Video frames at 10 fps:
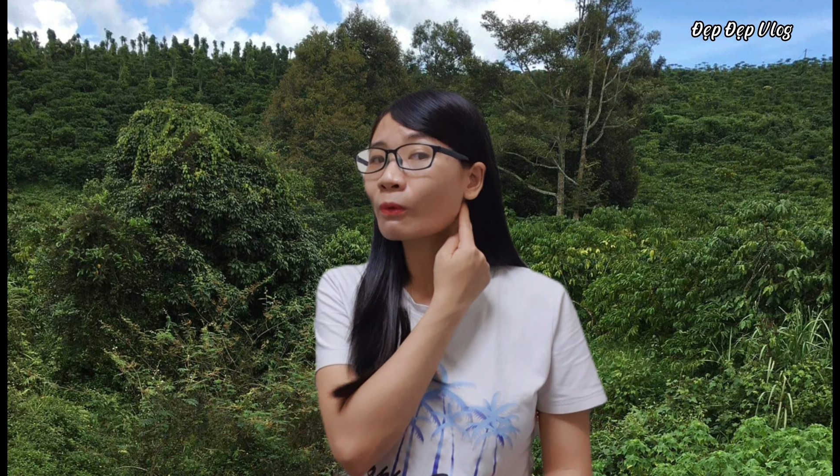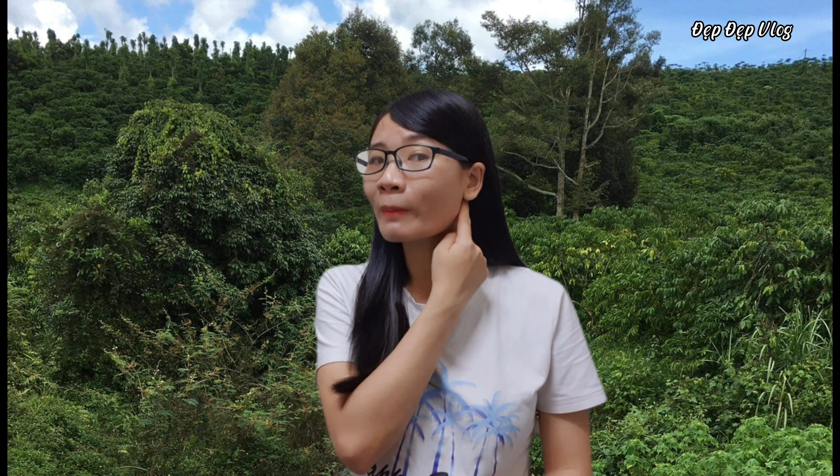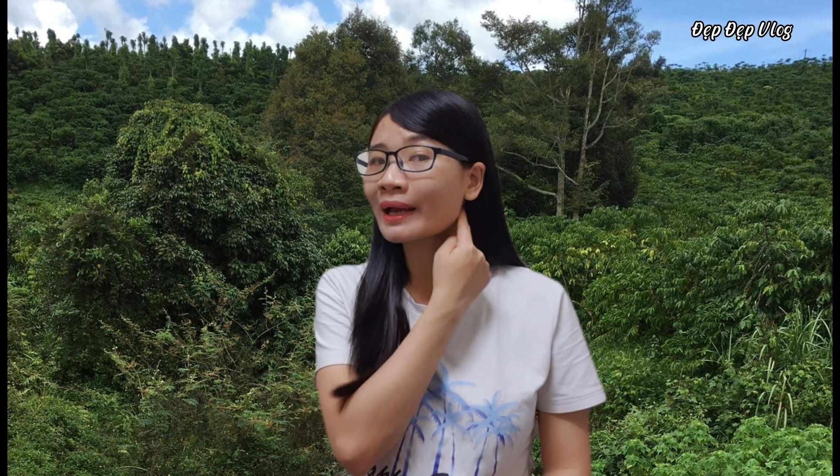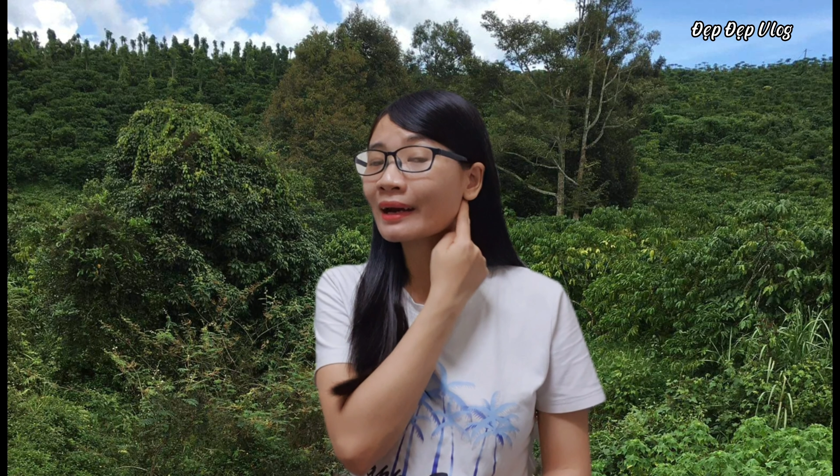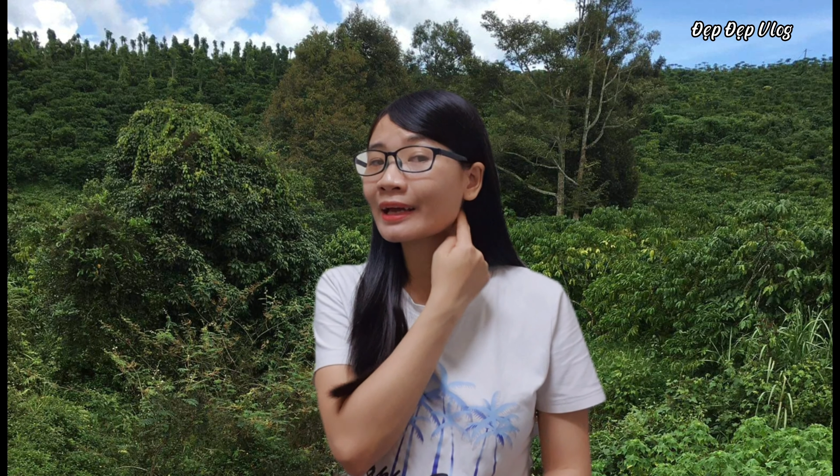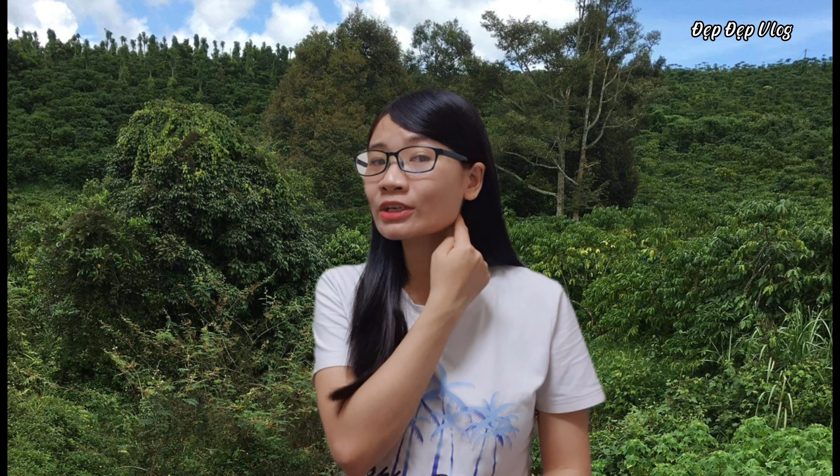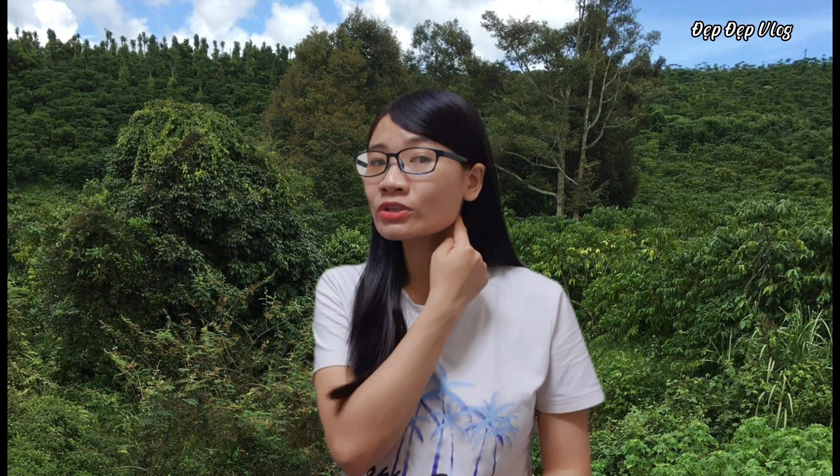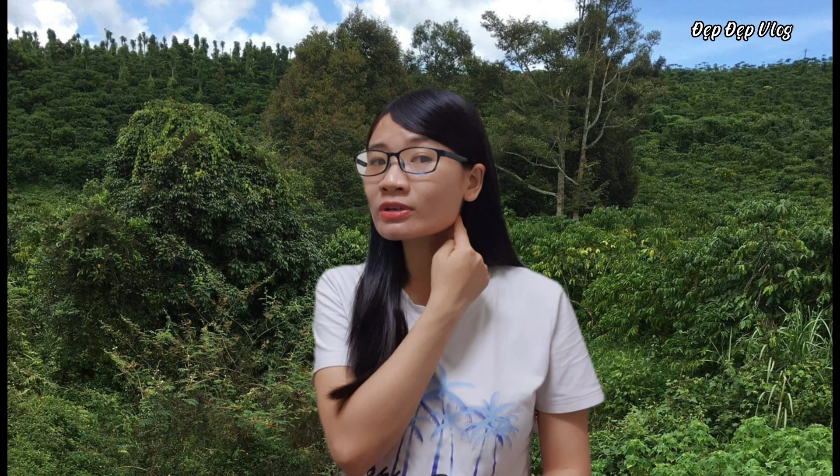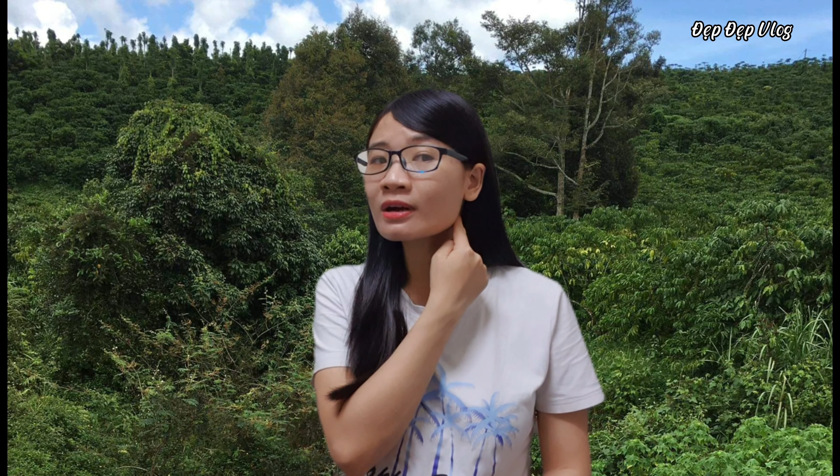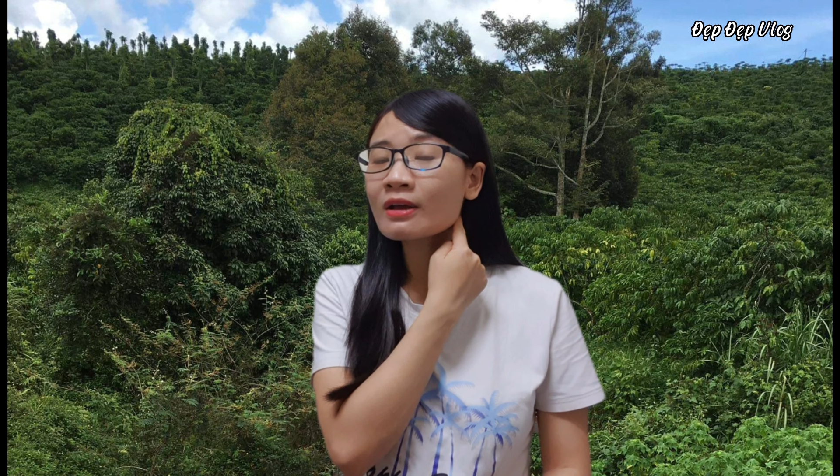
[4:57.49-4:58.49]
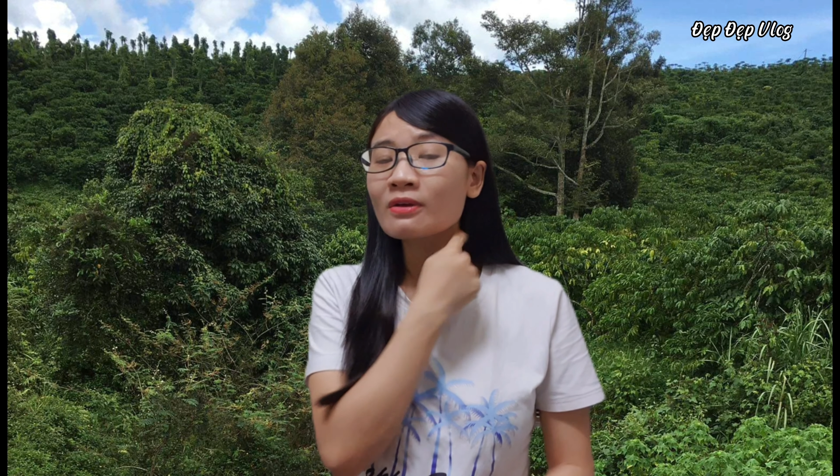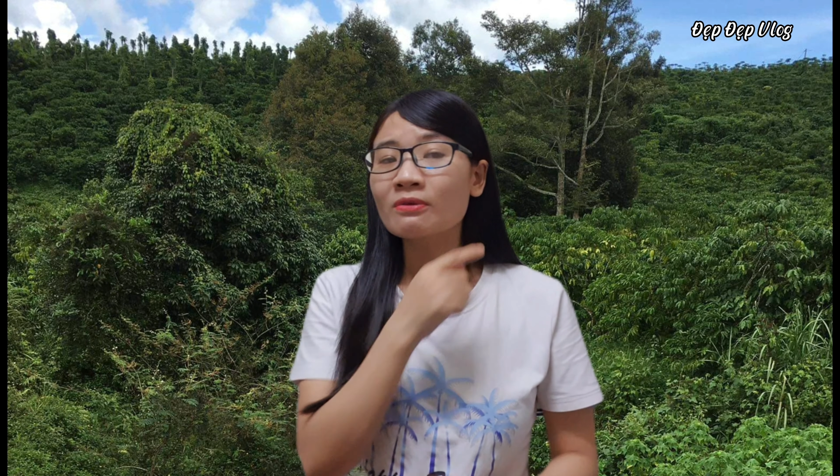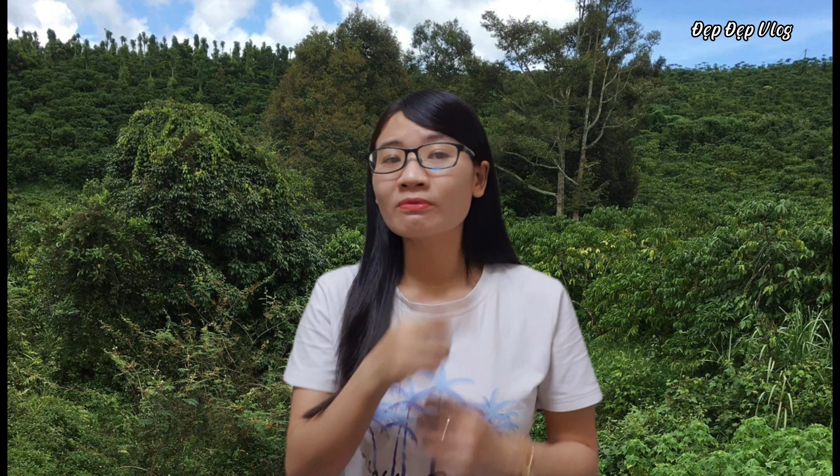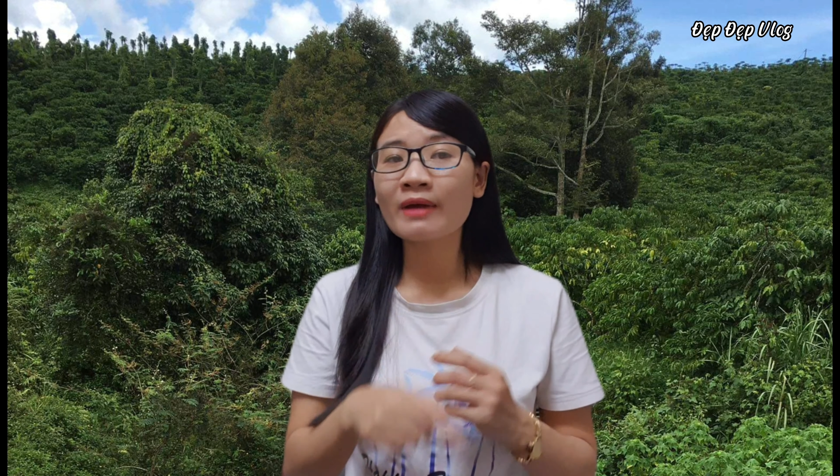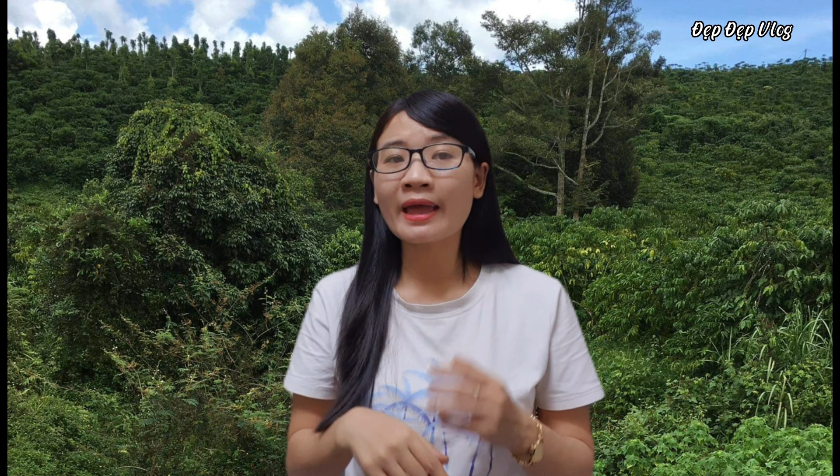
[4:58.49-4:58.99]
vùng mang tay trước
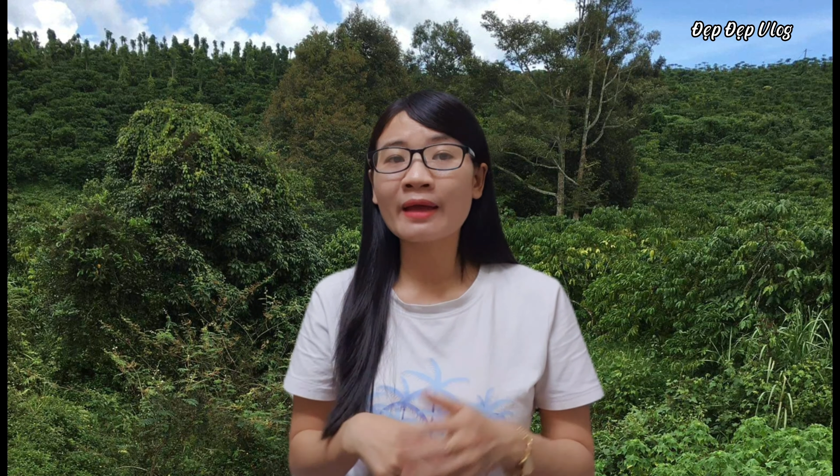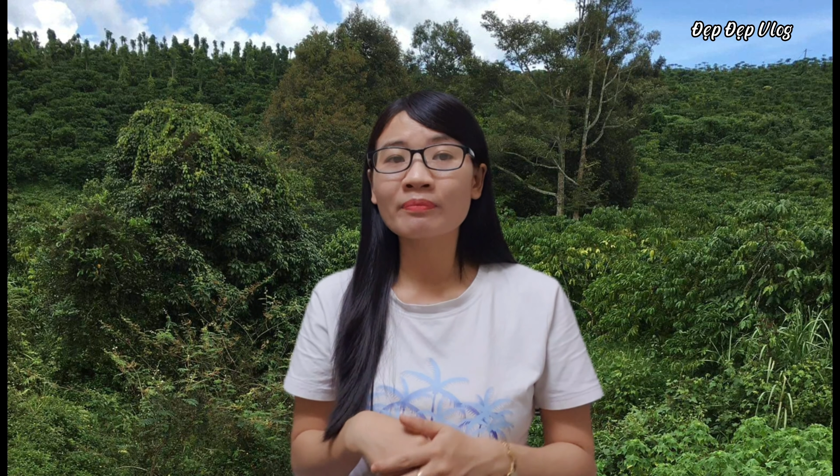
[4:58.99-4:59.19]
và